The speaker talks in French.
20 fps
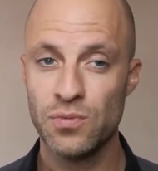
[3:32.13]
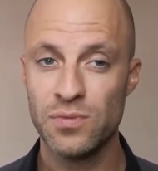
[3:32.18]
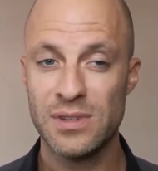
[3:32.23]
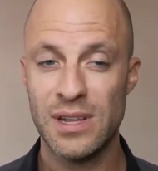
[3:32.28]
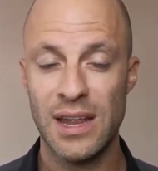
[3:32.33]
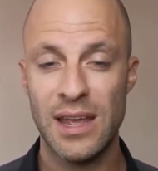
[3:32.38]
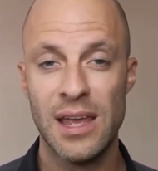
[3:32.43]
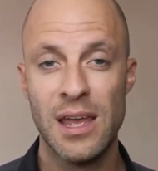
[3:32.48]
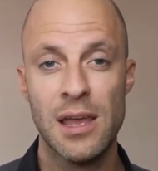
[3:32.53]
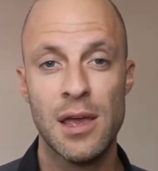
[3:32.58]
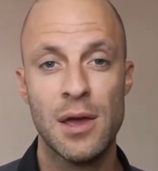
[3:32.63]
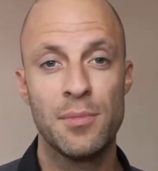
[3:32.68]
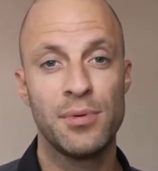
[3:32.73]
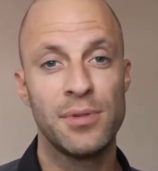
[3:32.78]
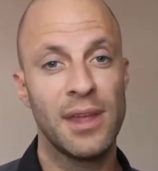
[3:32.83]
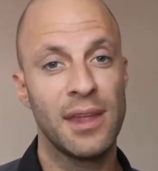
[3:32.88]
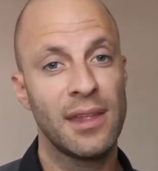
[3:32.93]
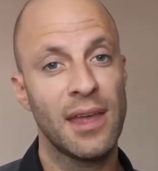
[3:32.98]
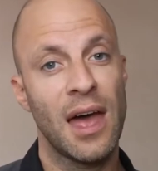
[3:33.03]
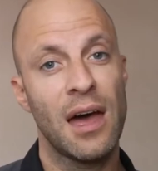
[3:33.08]
vous allez
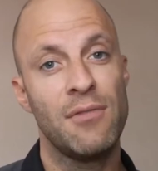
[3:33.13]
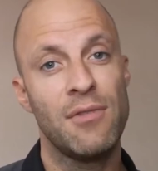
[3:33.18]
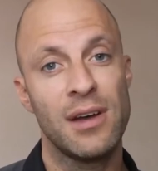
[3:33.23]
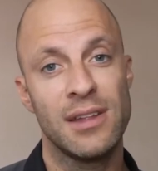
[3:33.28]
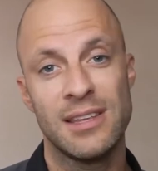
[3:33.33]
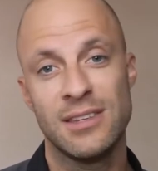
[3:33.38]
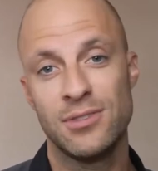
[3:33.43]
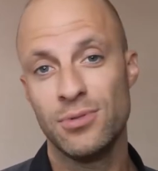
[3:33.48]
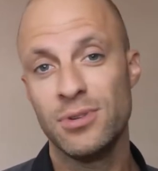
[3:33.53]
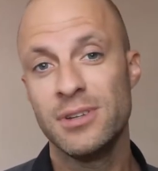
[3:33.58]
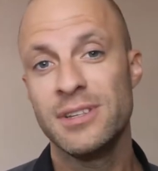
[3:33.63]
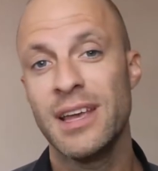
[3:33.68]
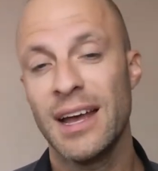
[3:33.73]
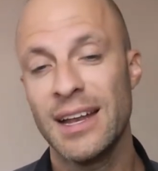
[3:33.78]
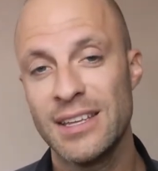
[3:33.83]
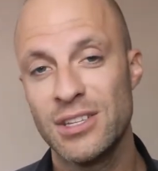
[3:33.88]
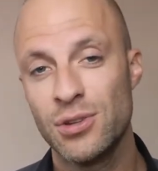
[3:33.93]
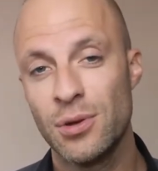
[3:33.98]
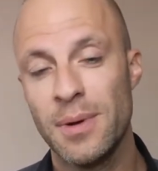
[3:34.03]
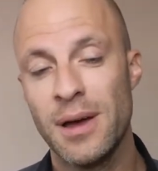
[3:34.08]
peut-être avoir des ulcères à
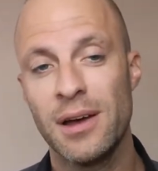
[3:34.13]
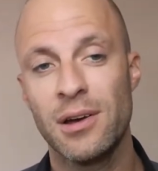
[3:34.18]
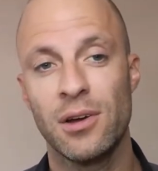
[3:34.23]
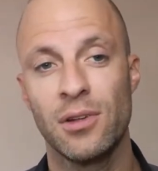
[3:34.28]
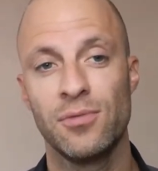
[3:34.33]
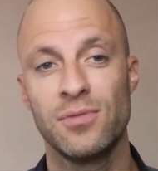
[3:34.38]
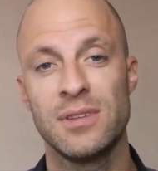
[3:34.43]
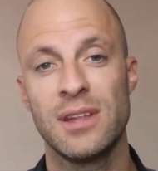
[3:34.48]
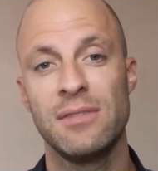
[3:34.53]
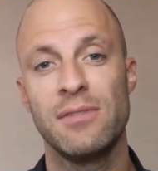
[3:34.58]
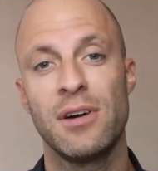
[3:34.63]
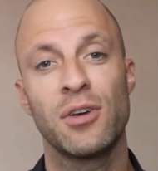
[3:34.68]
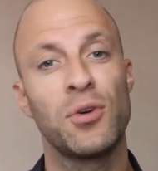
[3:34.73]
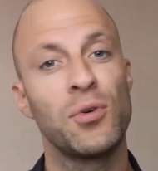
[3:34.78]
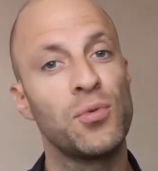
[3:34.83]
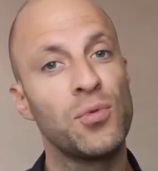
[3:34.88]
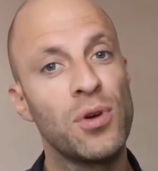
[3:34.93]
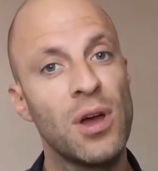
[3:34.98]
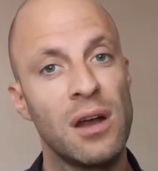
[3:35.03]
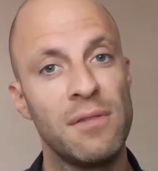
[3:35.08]
l'estomac quand vous allez voir que
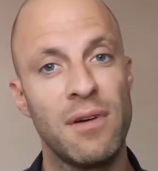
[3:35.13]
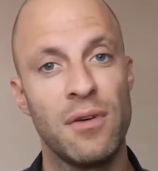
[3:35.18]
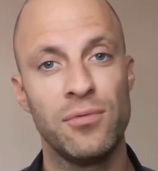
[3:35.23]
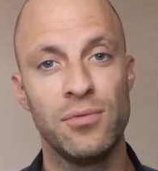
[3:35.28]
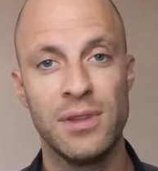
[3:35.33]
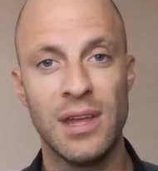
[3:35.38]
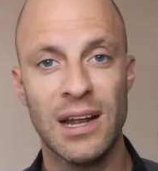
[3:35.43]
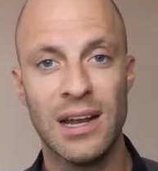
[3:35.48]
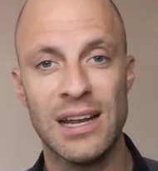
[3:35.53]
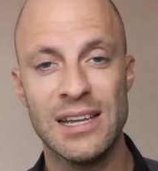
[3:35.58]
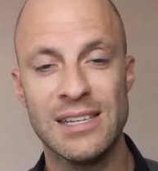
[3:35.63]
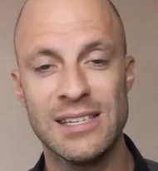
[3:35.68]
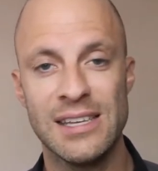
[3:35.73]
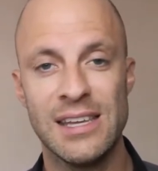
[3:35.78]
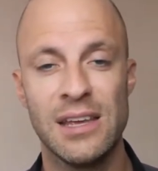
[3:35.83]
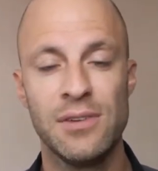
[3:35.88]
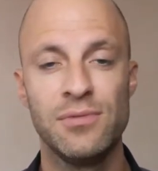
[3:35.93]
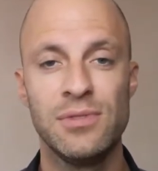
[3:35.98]
Google va vous déclasser,